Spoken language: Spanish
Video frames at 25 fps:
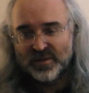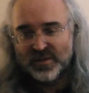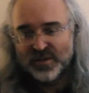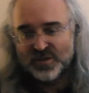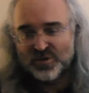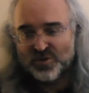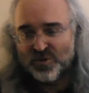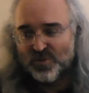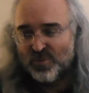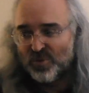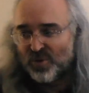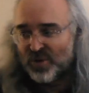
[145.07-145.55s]

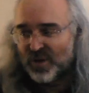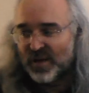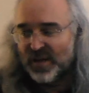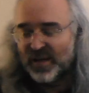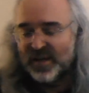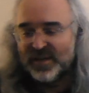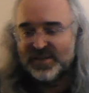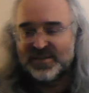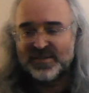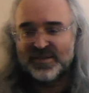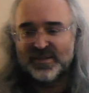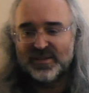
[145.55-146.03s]
Es como
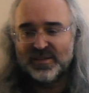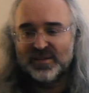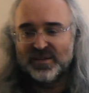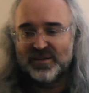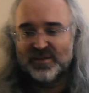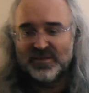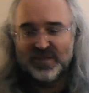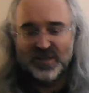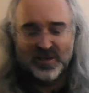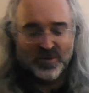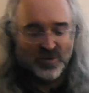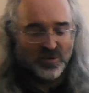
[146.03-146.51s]
que es
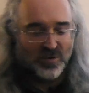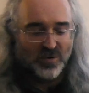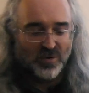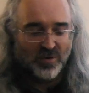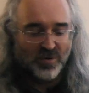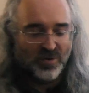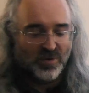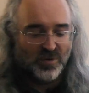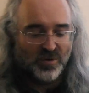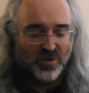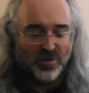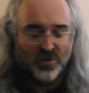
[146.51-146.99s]
decir,
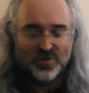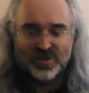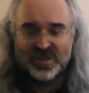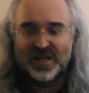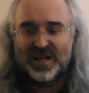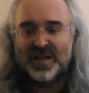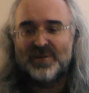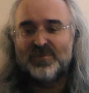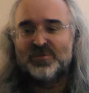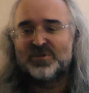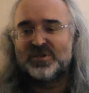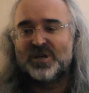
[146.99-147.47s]
o, lo
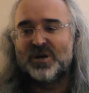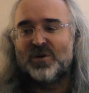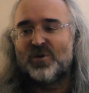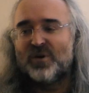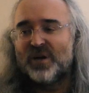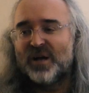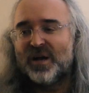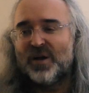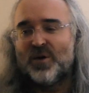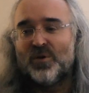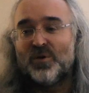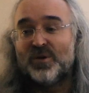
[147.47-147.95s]
sacamos
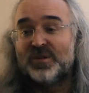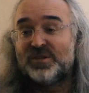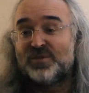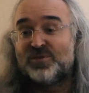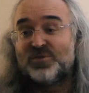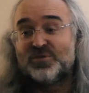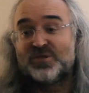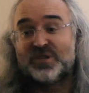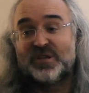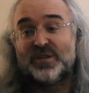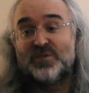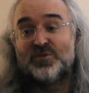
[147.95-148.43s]
ahora o
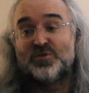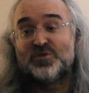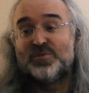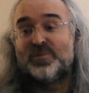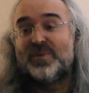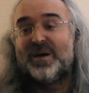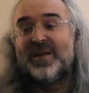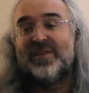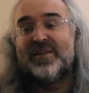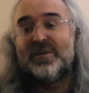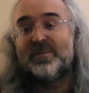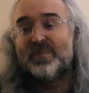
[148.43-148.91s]
esto se
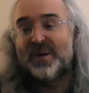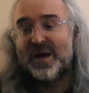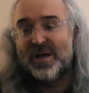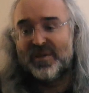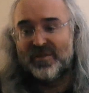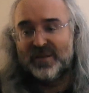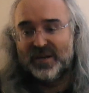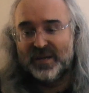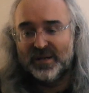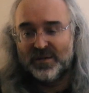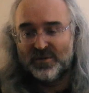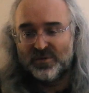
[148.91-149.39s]
nos va de
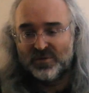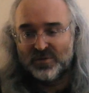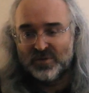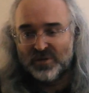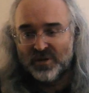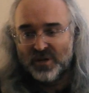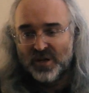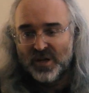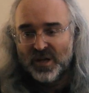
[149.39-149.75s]
madre, ¿no?